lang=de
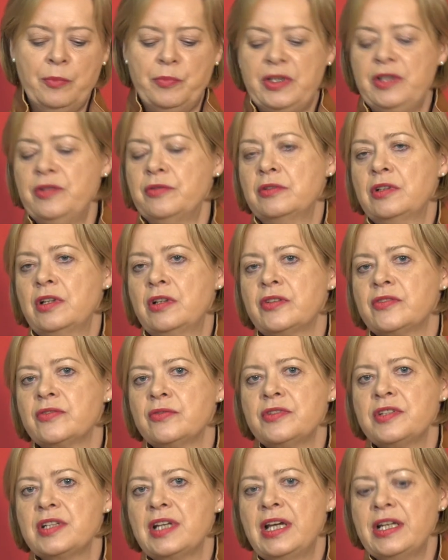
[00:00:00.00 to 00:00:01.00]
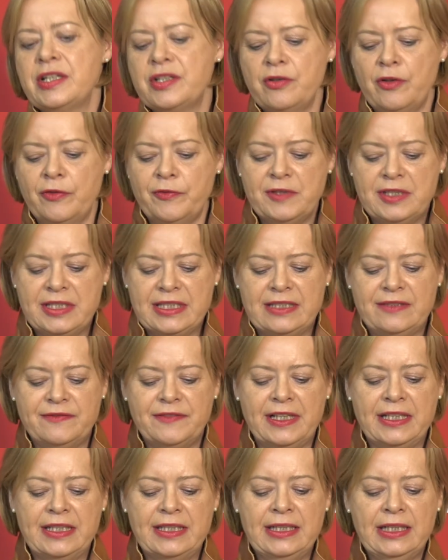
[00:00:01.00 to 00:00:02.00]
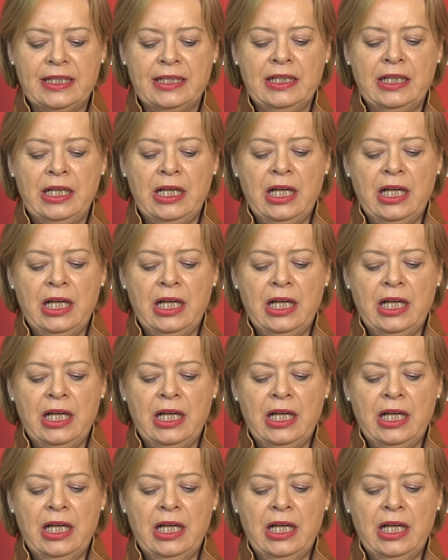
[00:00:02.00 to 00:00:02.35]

Bildung, Gesundheit, öffentlichen Verkehr.